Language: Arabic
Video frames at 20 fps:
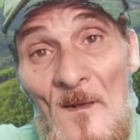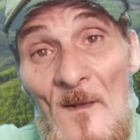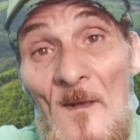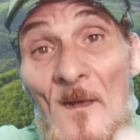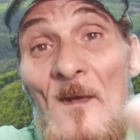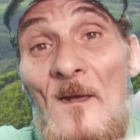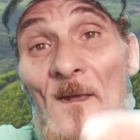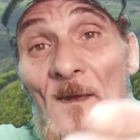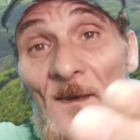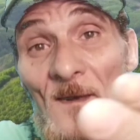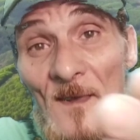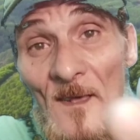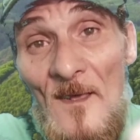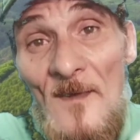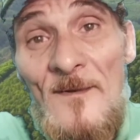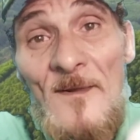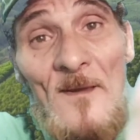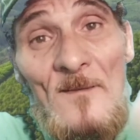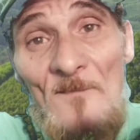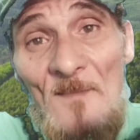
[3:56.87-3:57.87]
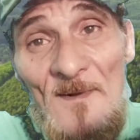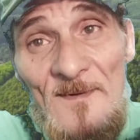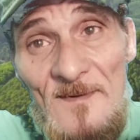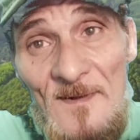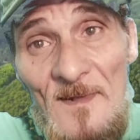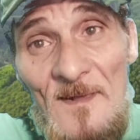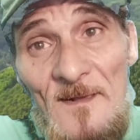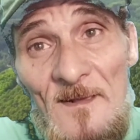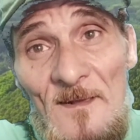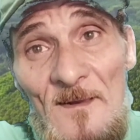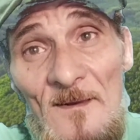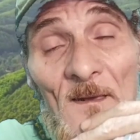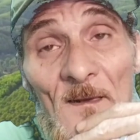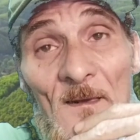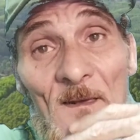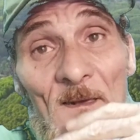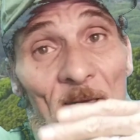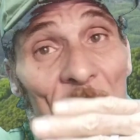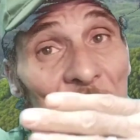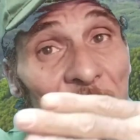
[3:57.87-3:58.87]
لأن المشاكل
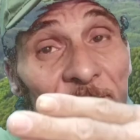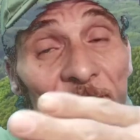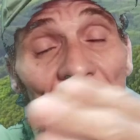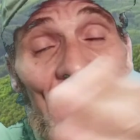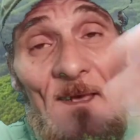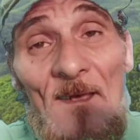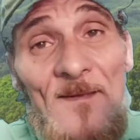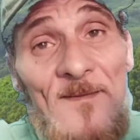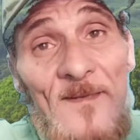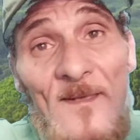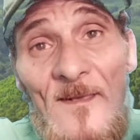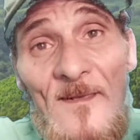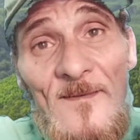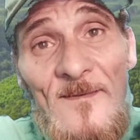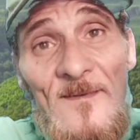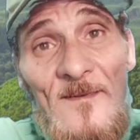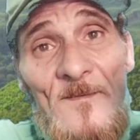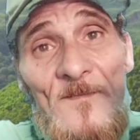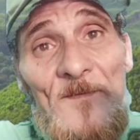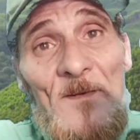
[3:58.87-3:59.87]
شيء أساسي في أي